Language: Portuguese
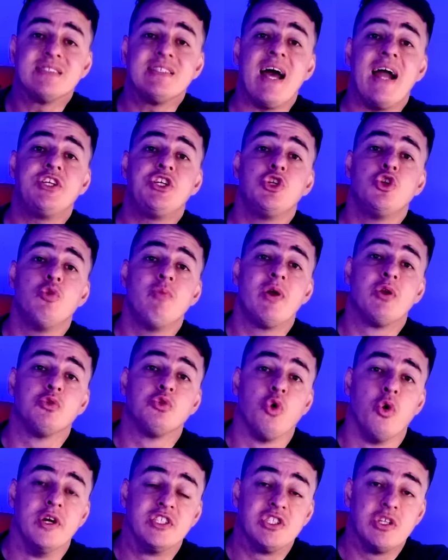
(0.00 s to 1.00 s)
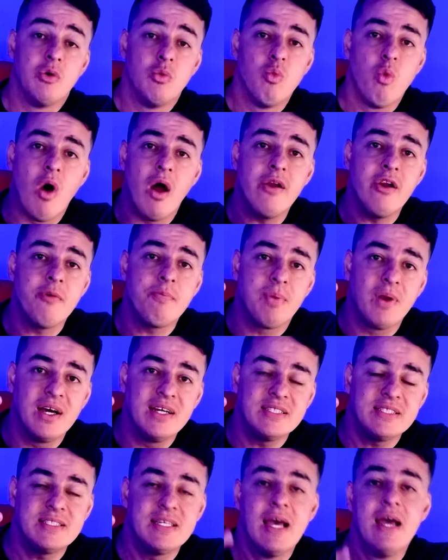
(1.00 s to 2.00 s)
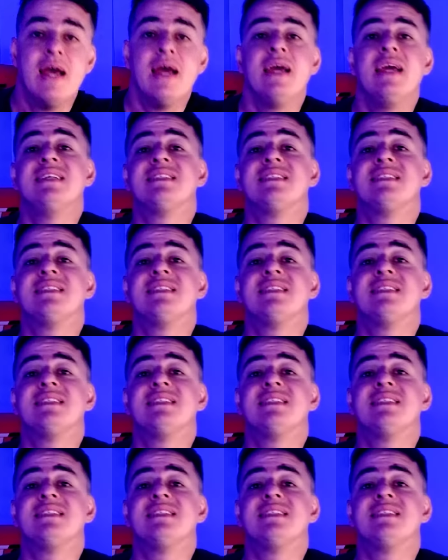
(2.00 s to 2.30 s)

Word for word: Site número 2, Warner Plus.